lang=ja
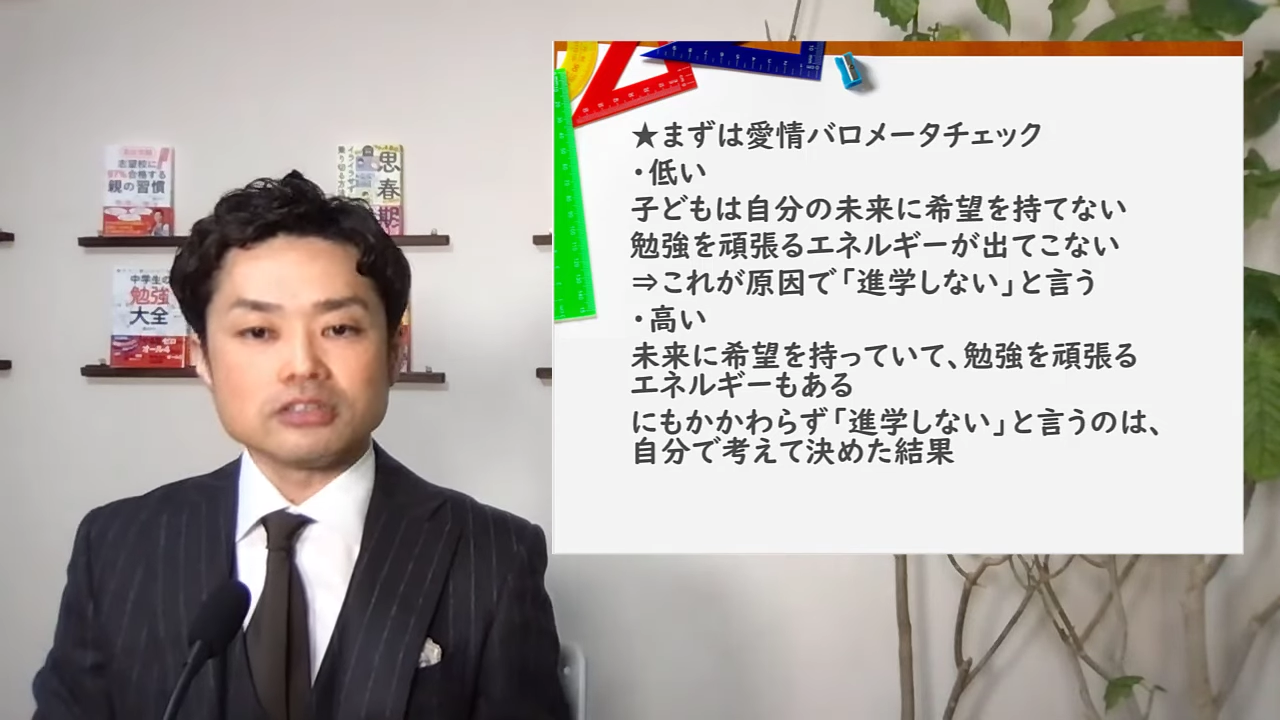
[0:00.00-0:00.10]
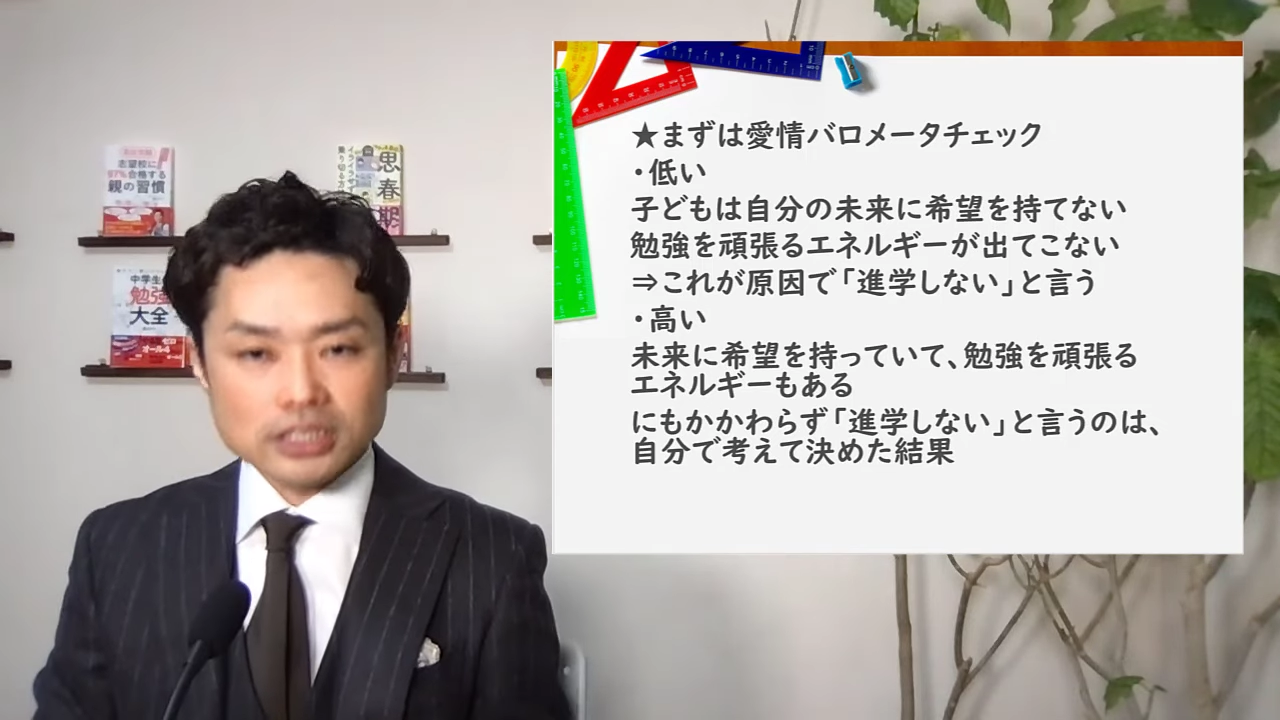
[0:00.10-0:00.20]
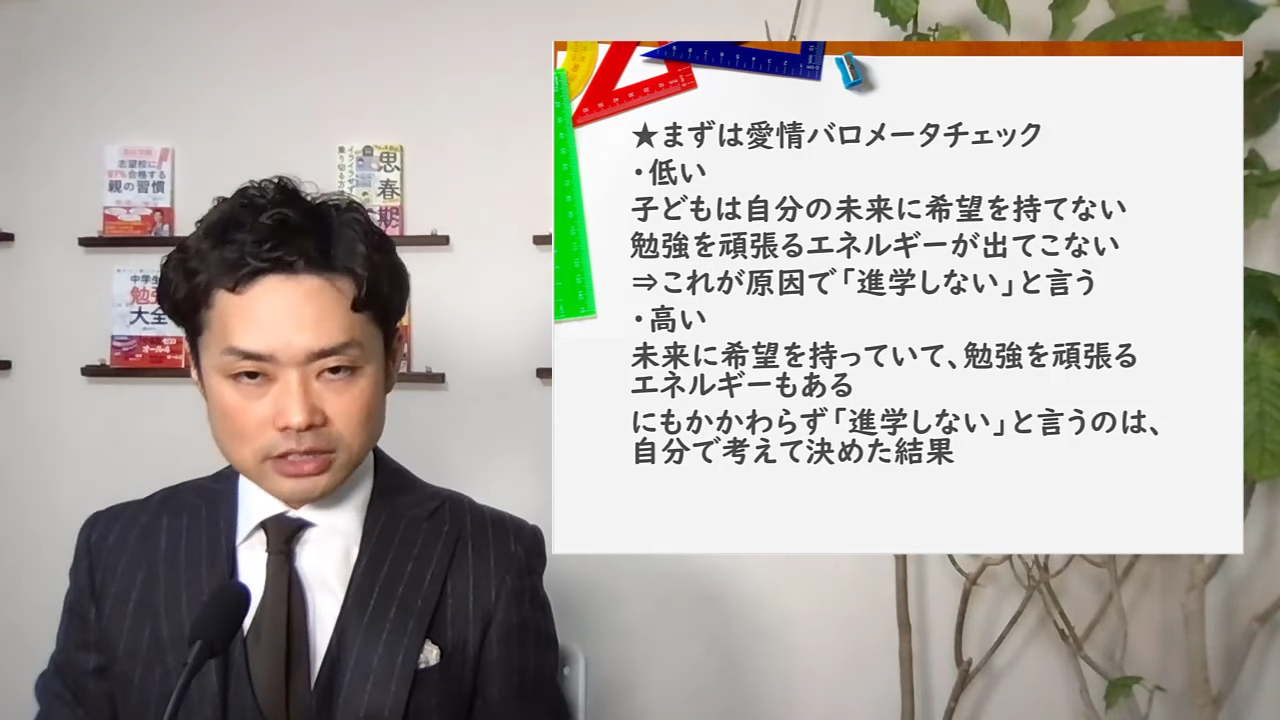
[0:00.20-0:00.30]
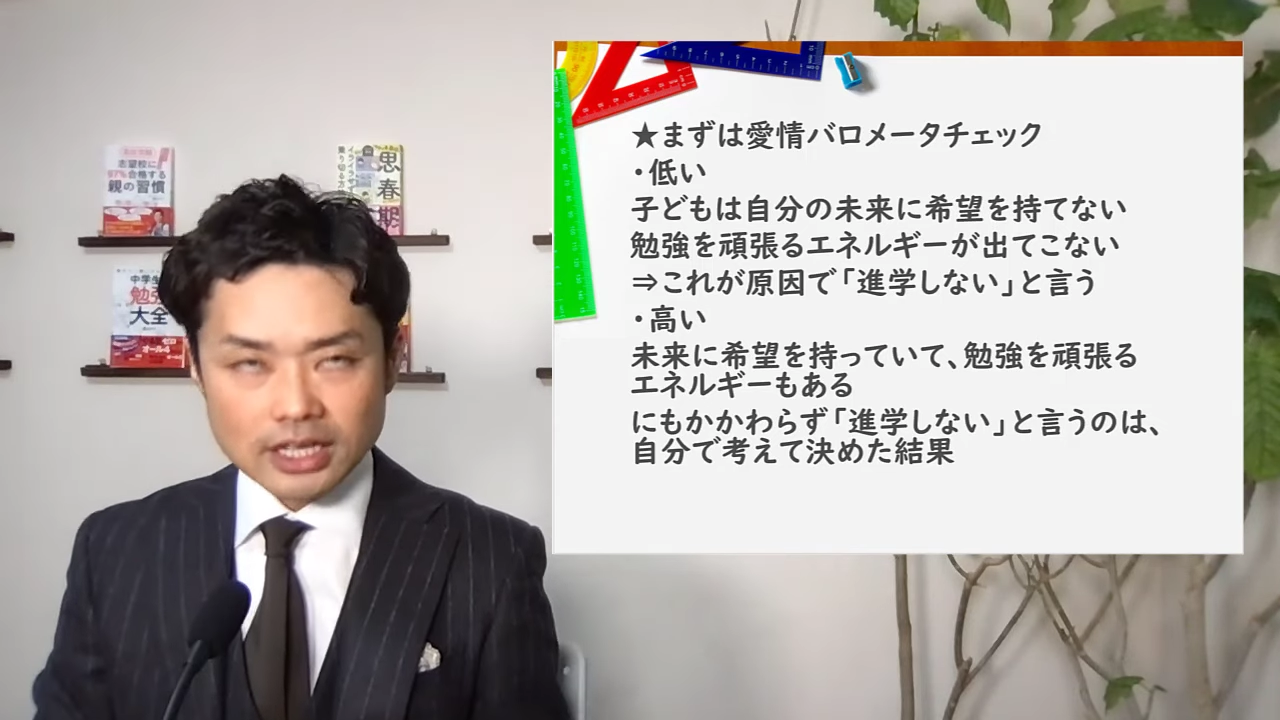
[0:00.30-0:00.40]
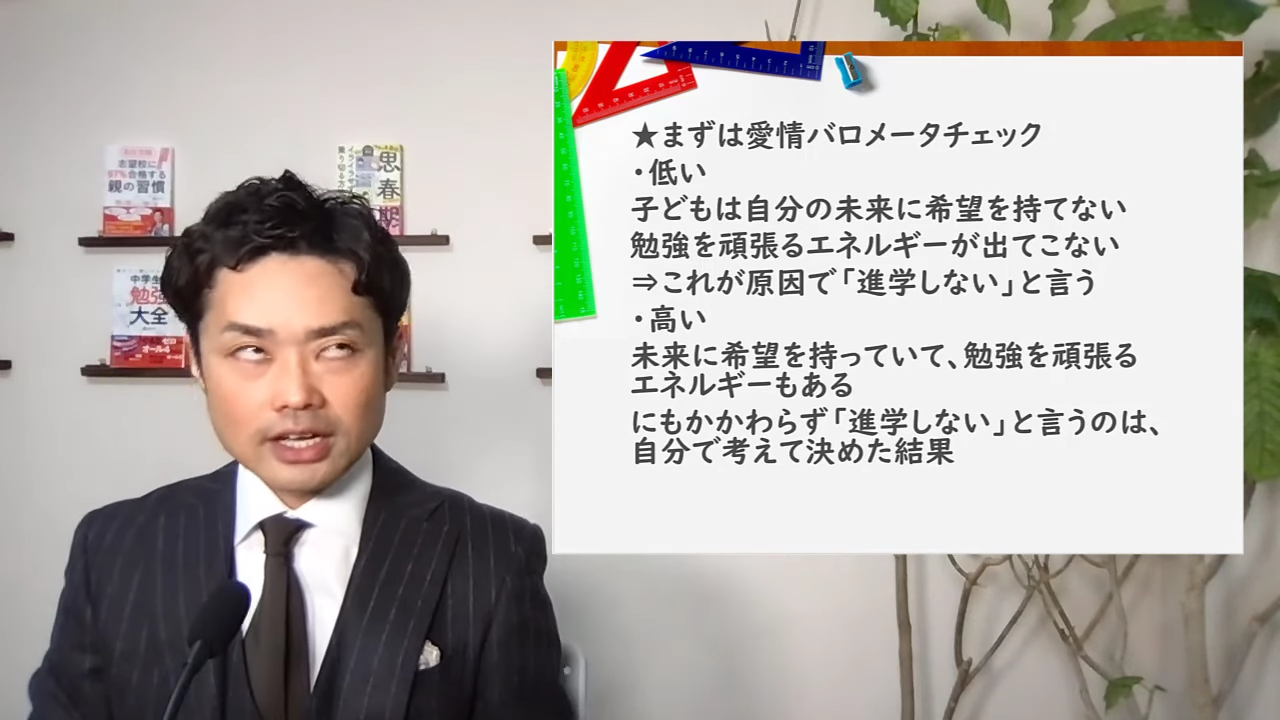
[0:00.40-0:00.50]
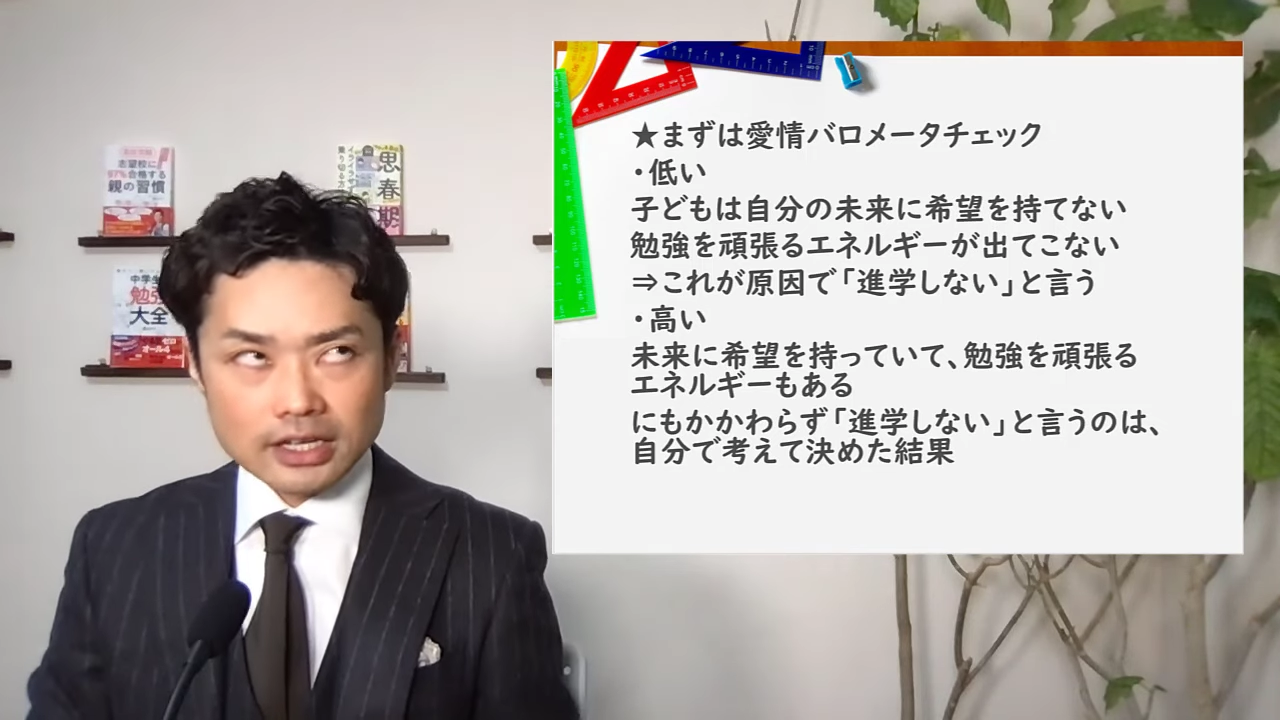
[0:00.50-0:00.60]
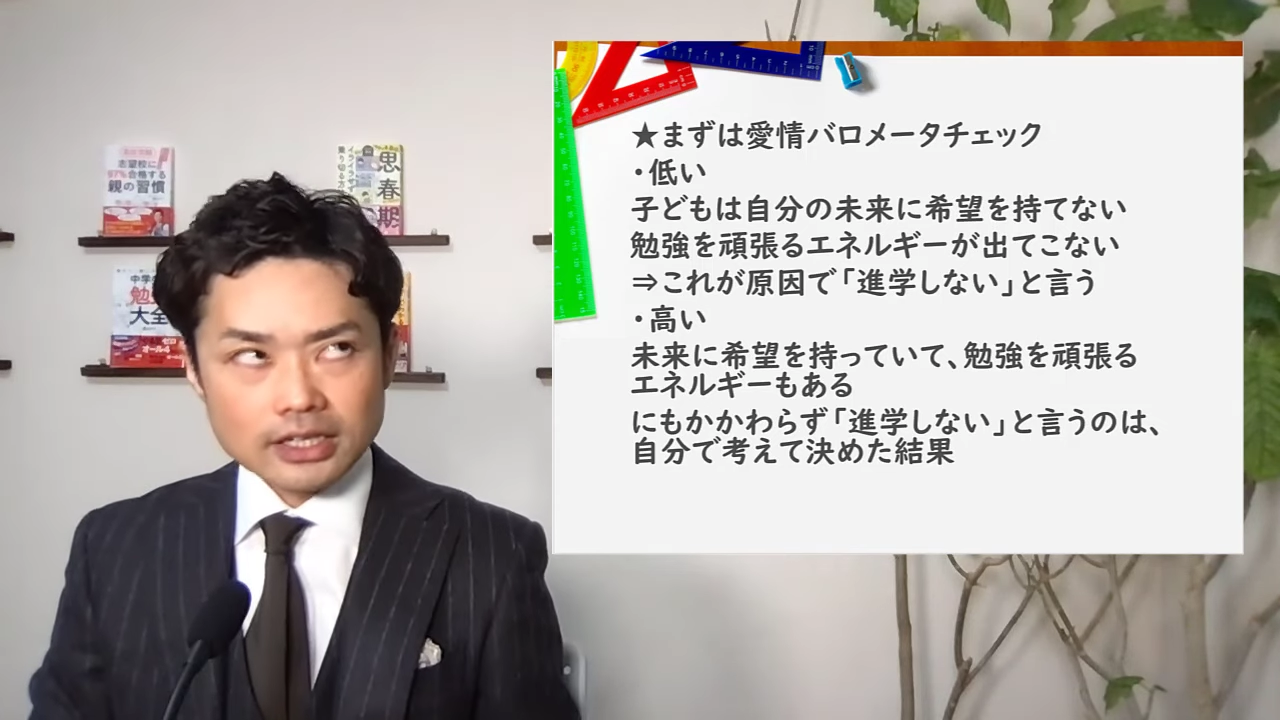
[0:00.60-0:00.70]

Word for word: んですね。